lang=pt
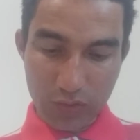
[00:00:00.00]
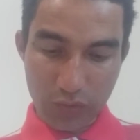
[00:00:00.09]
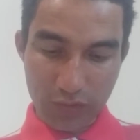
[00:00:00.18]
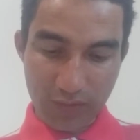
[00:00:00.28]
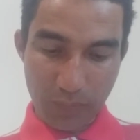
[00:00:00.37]

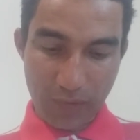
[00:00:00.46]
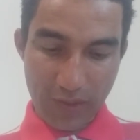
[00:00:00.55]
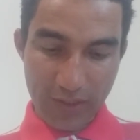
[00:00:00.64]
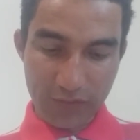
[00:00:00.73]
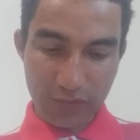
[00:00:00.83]
nossa
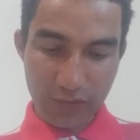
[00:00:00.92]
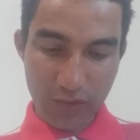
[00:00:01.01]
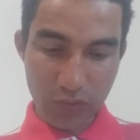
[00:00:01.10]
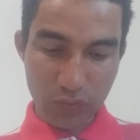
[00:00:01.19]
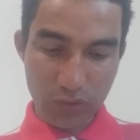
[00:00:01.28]
parte,
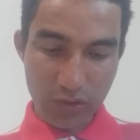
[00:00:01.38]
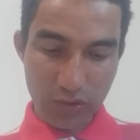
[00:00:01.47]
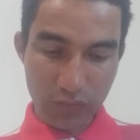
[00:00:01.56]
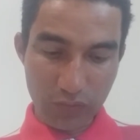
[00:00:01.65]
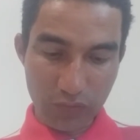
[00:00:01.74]
nenhum
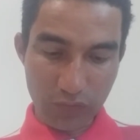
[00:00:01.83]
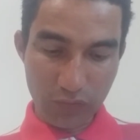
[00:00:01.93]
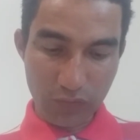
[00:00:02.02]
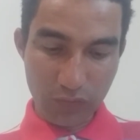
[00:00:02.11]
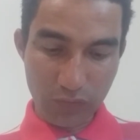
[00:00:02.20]
dano
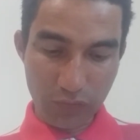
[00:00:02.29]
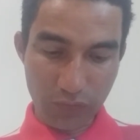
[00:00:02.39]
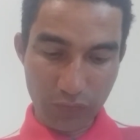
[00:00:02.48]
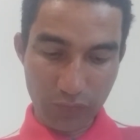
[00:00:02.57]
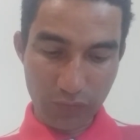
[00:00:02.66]

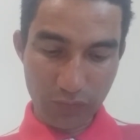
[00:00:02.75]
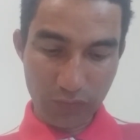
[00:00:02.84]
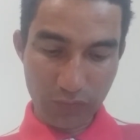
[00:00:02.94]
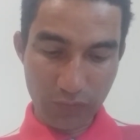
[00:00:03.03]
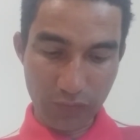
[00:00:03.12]
sof
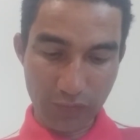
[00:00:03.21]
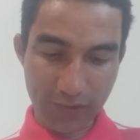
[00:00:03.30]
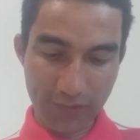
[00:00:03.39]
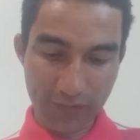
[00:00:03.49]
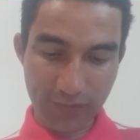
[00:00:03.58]

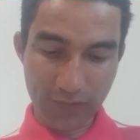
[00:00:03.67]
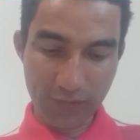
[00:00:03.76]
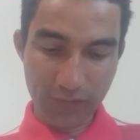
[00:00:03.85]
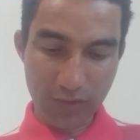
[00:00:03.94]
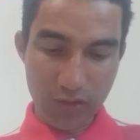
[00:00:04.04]

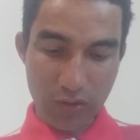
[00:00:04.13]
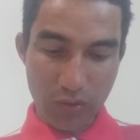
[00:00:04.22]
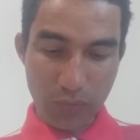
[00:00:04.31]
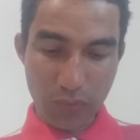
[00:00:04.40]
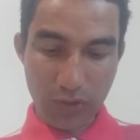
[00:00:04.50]
sofresses,
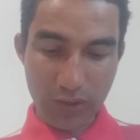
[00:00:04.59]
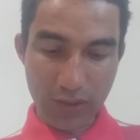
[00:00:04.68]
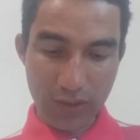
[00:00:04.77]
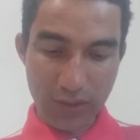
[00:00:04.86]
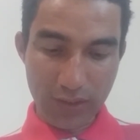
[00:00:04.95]

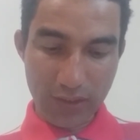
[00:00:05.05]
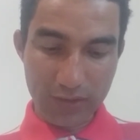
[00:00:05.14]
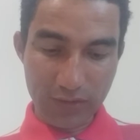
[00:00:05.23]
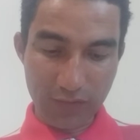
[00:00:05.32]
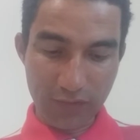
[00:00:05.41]
porque
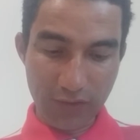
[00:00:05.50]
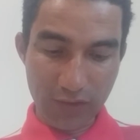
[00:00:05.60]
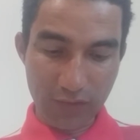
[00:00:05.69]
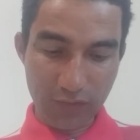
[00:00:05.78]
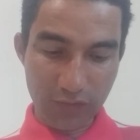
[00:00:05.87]
a
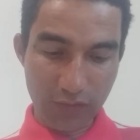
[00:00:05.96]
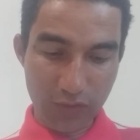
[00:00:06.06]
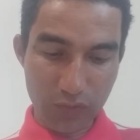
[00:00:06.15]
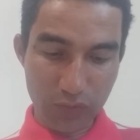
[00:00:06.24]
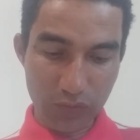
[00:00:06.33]
tristeza,
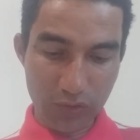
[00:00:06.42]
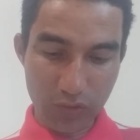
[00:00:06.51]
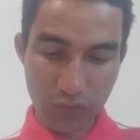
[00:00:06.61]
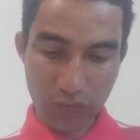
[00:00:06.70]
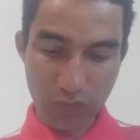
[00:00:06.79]
segundo
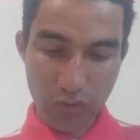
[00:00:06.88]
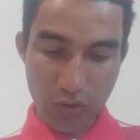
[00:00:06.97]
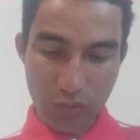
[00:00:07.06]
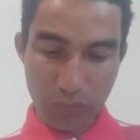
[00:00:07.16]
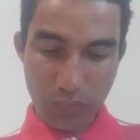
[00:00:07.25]
Deus,
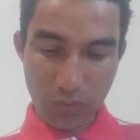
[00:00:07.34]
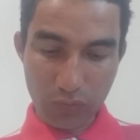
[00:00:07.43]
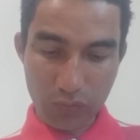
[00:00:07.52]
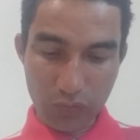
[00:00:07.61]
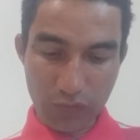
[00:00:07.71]

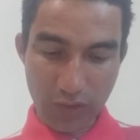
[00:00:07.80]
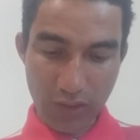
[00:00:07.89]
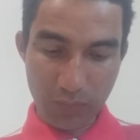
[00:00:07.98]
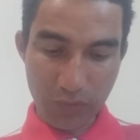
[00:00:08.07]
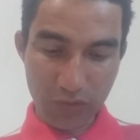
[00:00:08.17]
produz
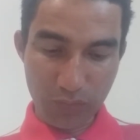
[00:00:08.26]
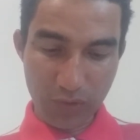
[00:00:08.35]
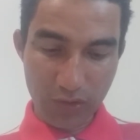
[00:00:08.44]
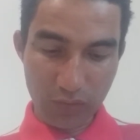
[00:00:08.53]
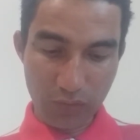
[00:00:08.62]

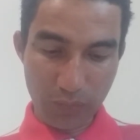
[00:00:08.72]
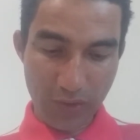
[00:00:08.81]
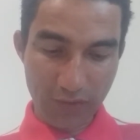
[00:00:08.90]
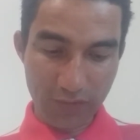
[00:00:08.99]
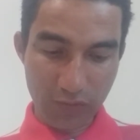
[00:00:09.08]
arrependimento
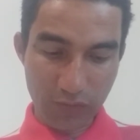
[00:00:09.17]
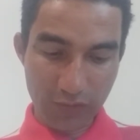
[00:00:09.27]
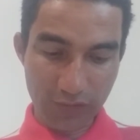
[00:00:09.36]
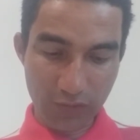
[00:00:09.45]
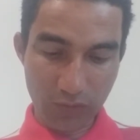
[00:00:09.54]
para a
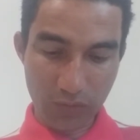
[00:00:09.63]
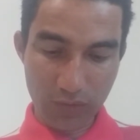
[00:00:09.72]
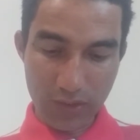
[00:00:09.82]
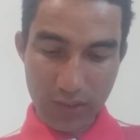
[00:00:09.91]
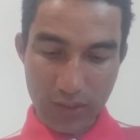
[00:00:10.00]
salvação,
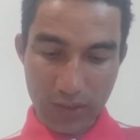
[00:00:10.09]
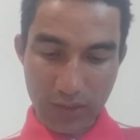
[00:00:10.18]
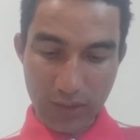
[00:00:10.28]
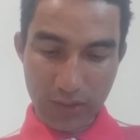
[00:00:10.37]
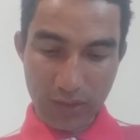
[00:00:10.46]

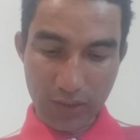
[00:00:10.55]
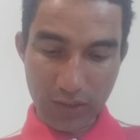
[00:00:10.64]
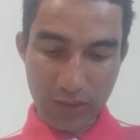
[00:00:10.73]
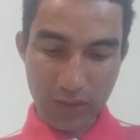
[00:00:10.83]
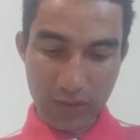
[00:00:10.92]
que a
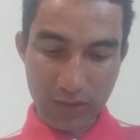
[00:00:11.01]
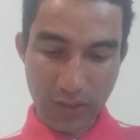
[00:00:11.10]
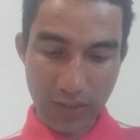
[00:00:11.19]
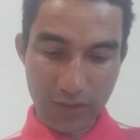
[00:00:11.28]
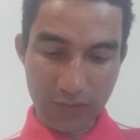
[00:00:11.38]
ninguém
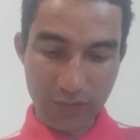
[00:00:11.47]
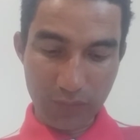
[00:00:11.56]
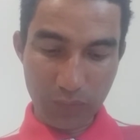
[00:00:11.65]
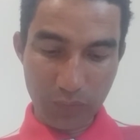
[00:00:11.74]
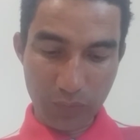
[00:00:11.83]

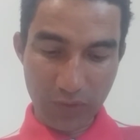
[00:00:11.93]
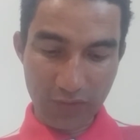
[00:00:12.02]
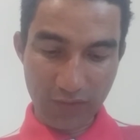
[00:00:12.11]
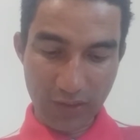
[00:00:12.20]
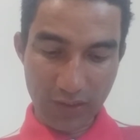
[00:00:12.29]
traz
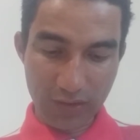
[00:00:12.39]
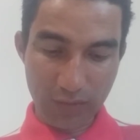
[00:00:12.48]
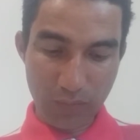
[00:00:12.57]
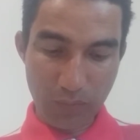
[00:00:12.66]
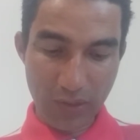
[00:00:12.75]
pesar,
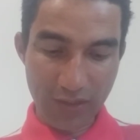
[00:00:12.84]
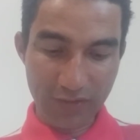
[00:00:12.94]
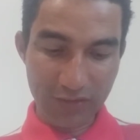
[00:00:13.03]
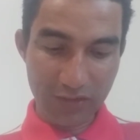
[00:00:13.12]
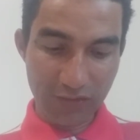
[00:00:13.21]

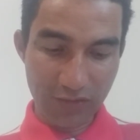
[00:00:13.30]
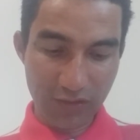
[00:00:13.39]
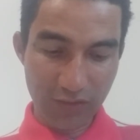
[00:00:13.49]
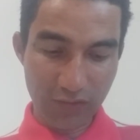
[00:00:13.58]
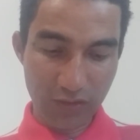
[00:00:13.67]
mas a
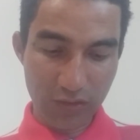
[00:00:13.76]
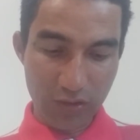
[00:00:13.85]
tristeza